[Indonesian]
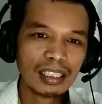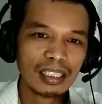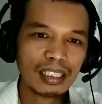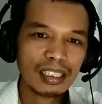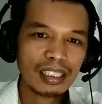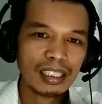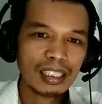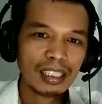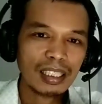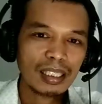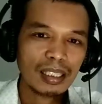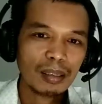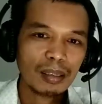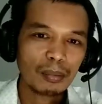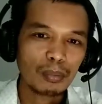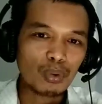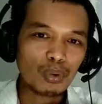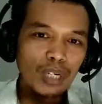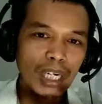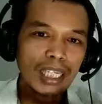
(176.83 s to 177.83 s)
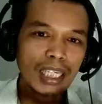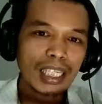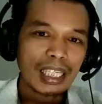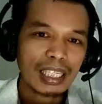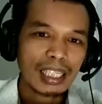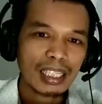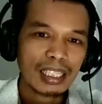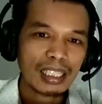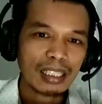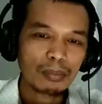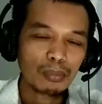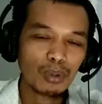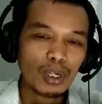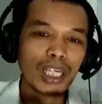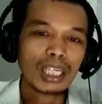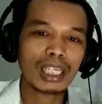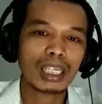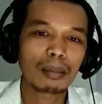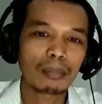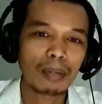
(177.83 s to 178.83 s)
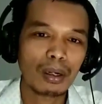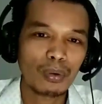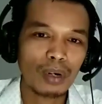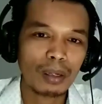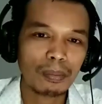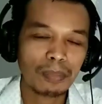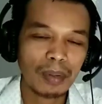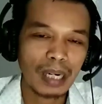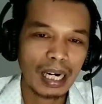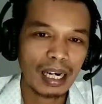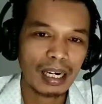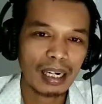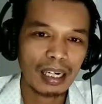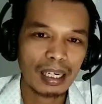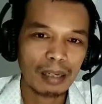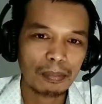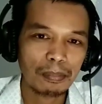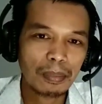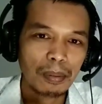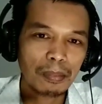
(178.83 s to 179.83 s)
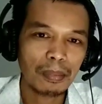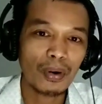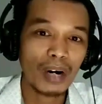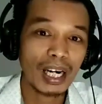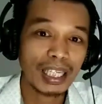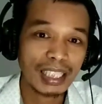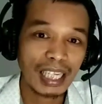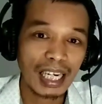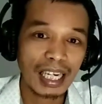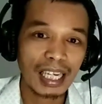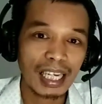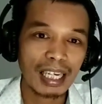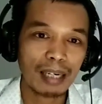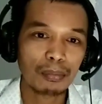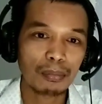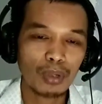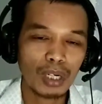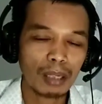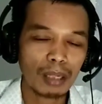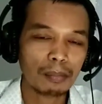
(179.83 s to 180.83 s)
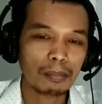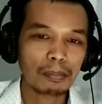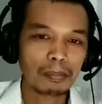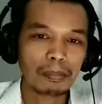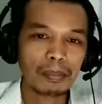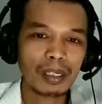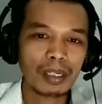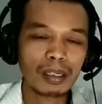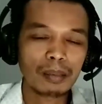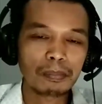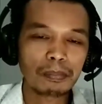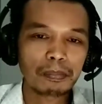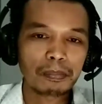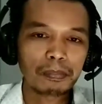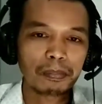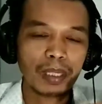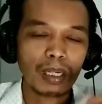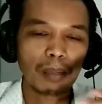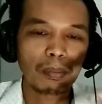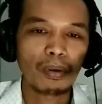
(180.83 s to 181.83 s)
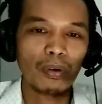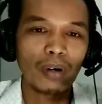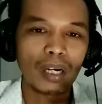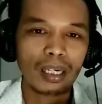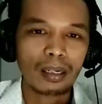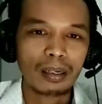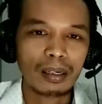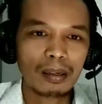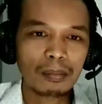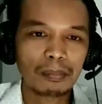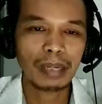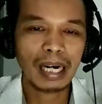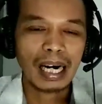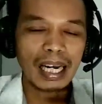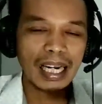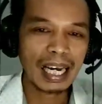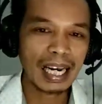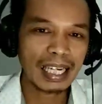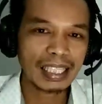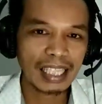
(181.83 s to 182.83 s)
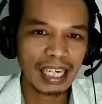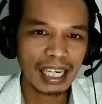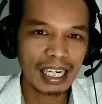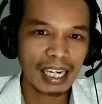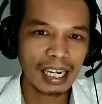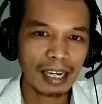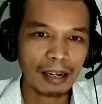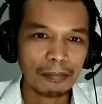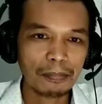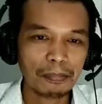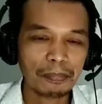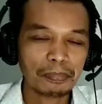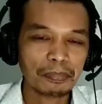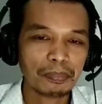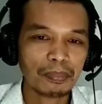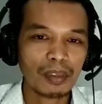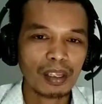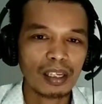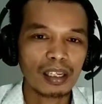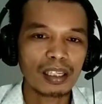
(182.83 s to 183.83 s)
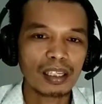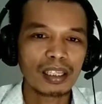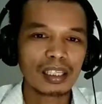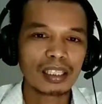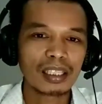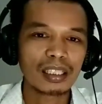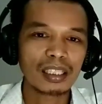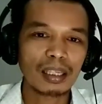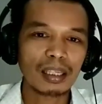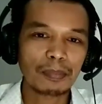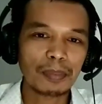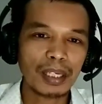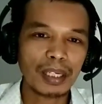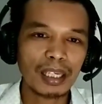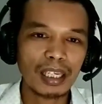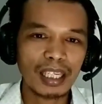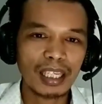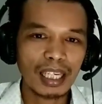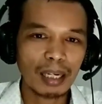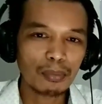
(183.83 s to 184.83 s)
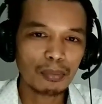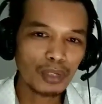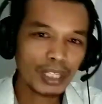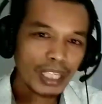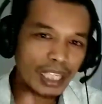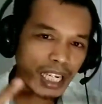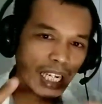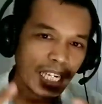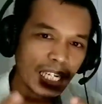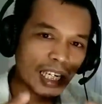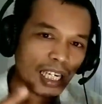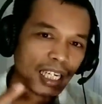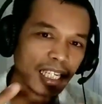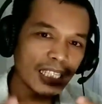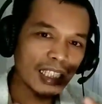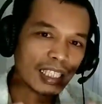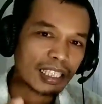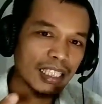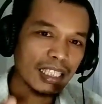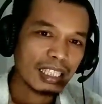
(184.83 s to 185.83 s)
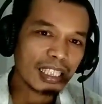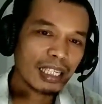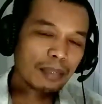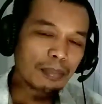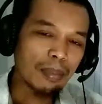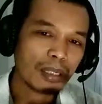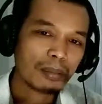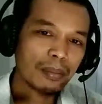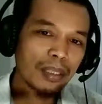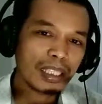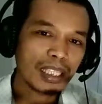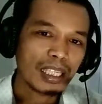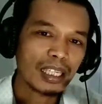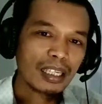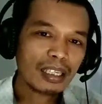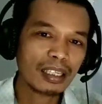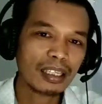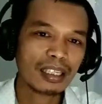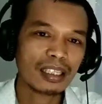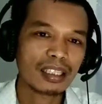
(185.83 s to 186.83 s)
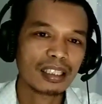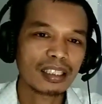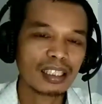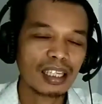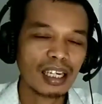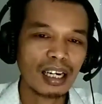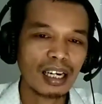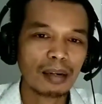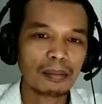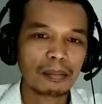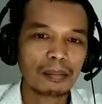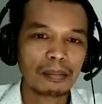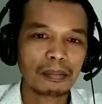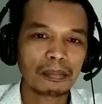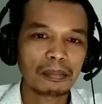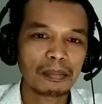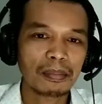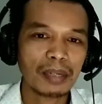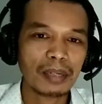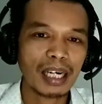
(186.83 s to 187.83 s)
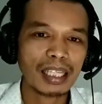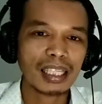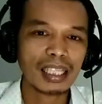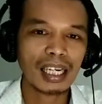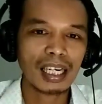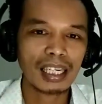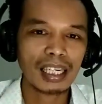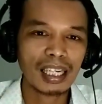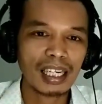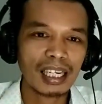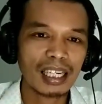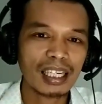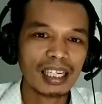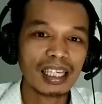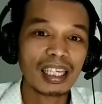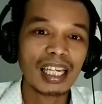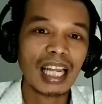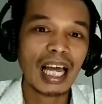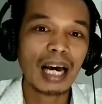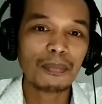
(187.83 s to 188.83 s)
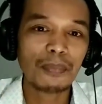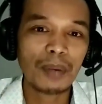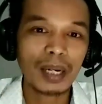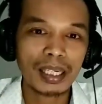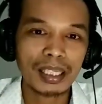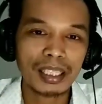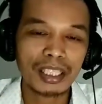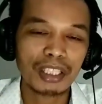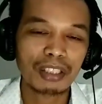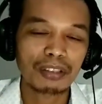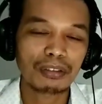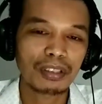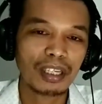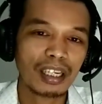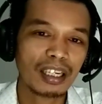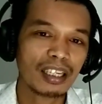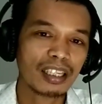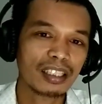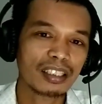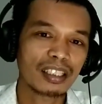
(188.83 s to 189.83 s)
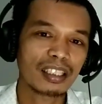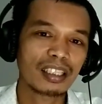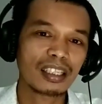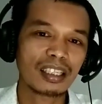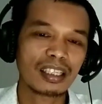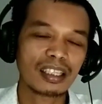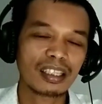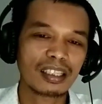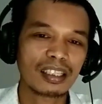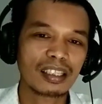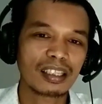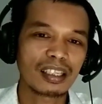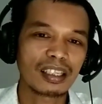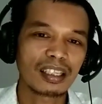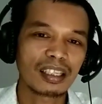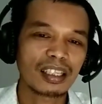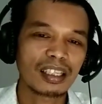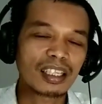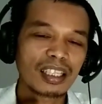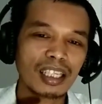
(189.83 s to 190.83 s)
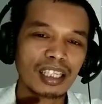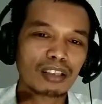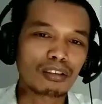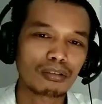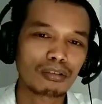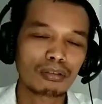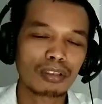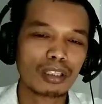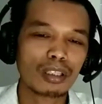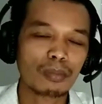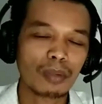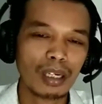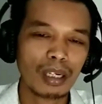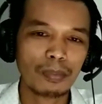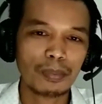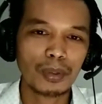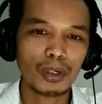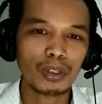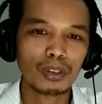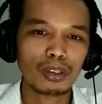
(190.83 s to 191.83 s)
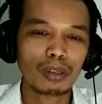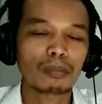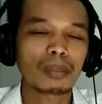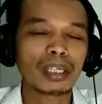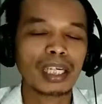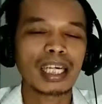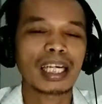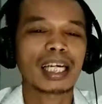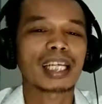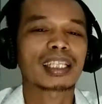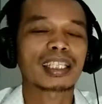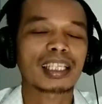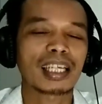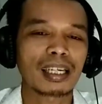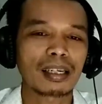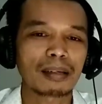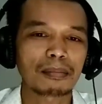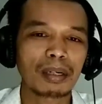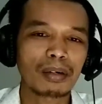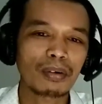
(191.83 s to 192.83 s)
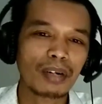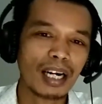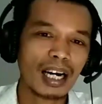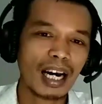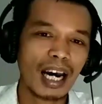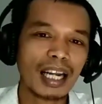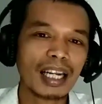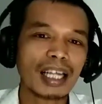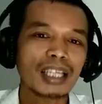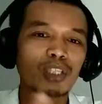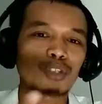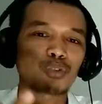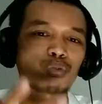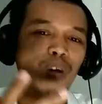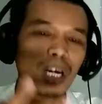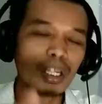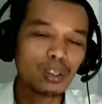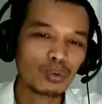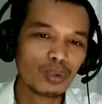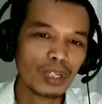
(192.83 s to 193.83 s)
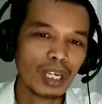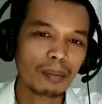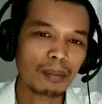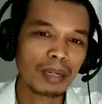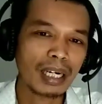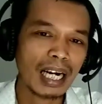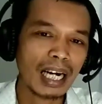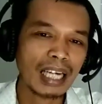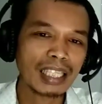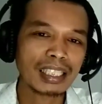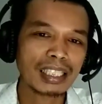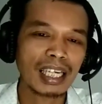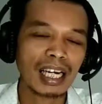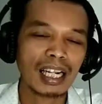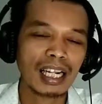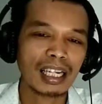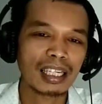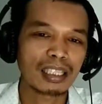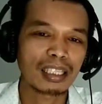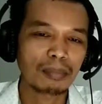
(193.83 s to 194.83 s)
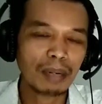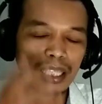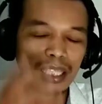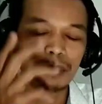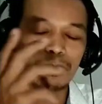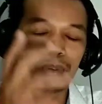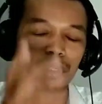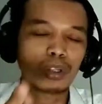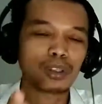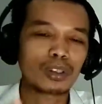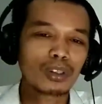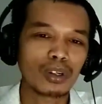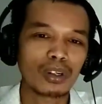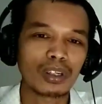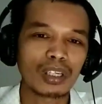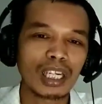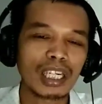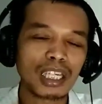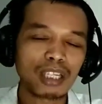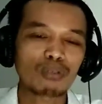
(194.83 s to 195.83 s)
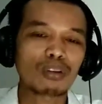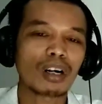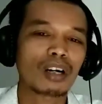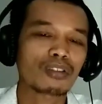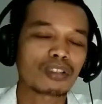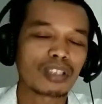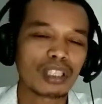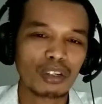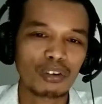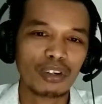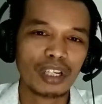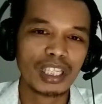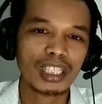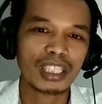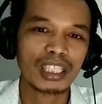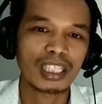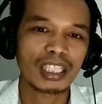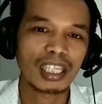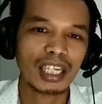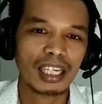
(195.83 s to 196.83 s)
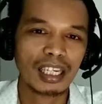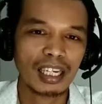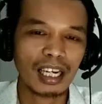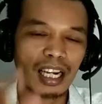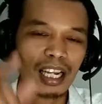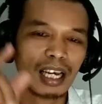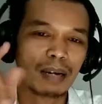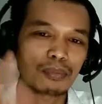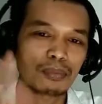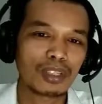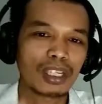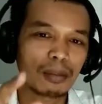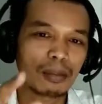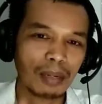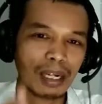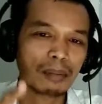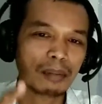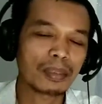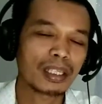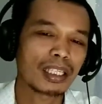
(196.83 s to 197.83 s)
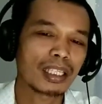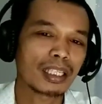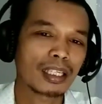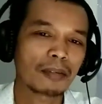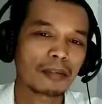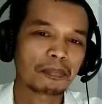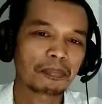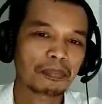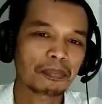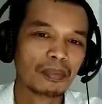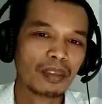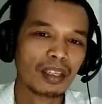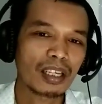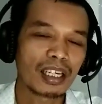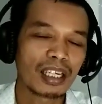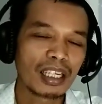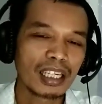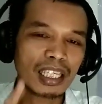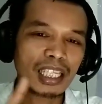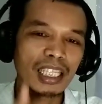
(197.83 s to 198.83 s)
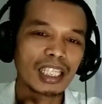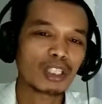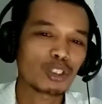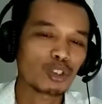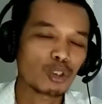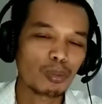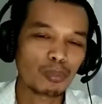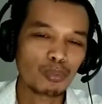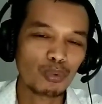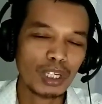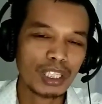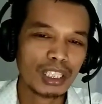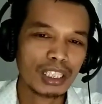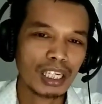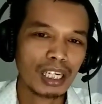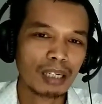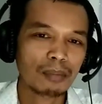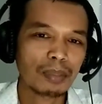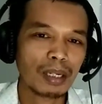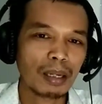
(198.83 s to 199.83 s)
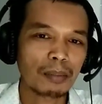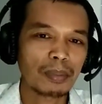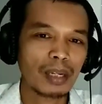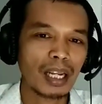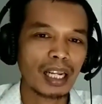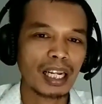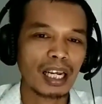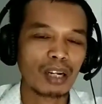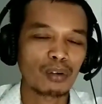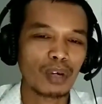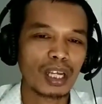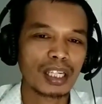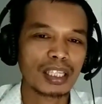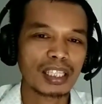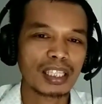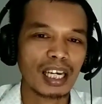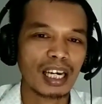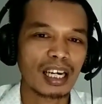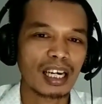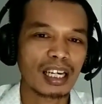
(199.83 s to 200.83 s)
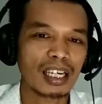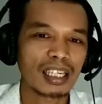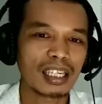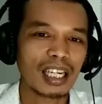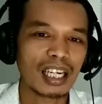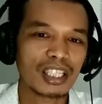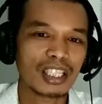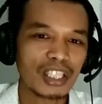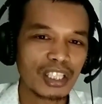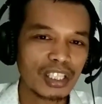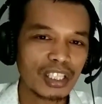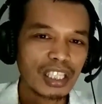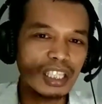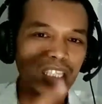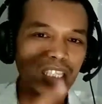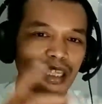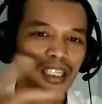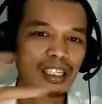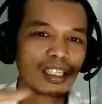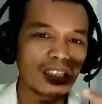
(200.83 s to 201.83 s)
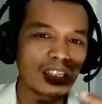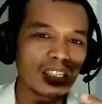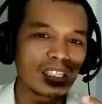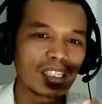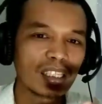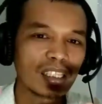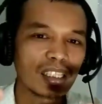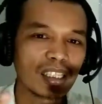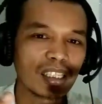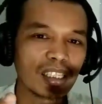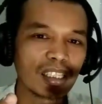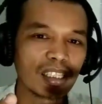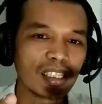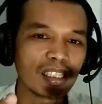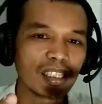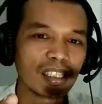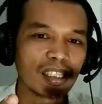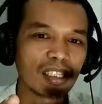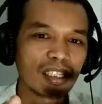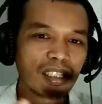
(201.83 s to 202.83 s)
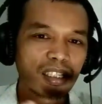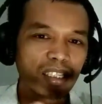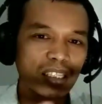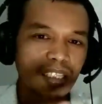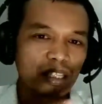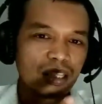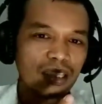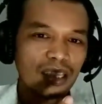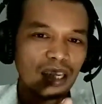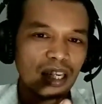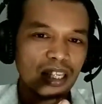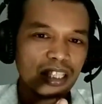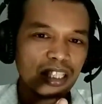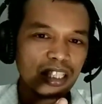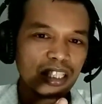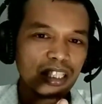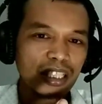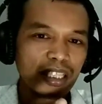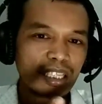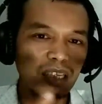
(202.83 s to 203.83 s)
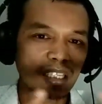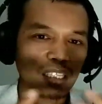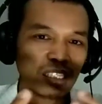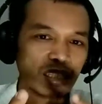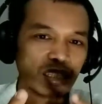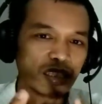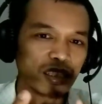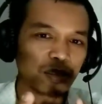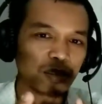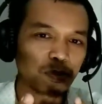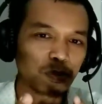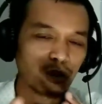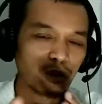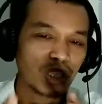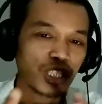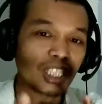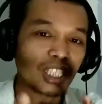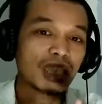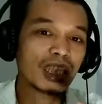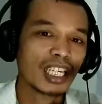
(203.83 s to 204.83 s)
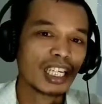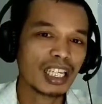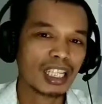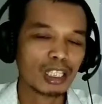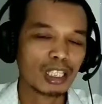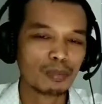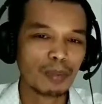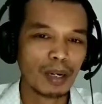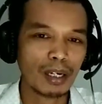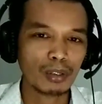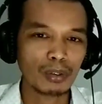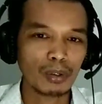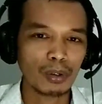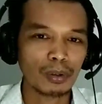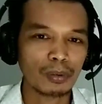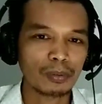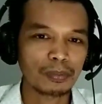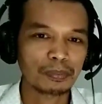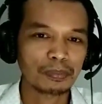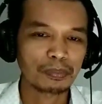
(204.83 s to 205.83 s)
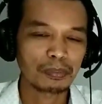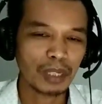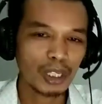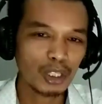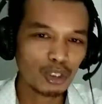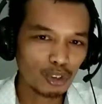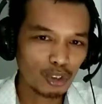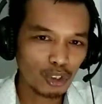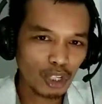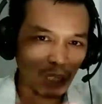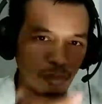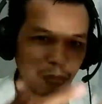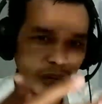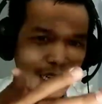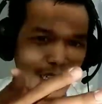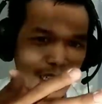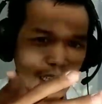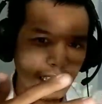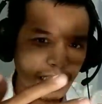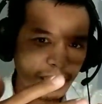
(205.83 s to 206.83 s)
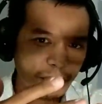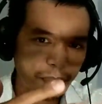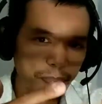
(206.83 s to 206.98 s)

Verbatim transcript: e, bukan bukan kemauan peng, e, eh, pembawa acara ya, bukan e, kemauan pengarah acara. Tetapi ya mungkin ada ke apa namanya? ya katakanlah kehilapan di situ ya. Jadi kita tentunya sebagai penonton mengingatkan bahwa ada sesuatu yang mengganjal di mata penonton dan itu harus dikoreksi dan alhamdulillah malam ini kita cukup puas dengan penampilan Aliansa dari sisi uh, dari sisi uh, posisi dia di atas panggung. Begitu joget bareng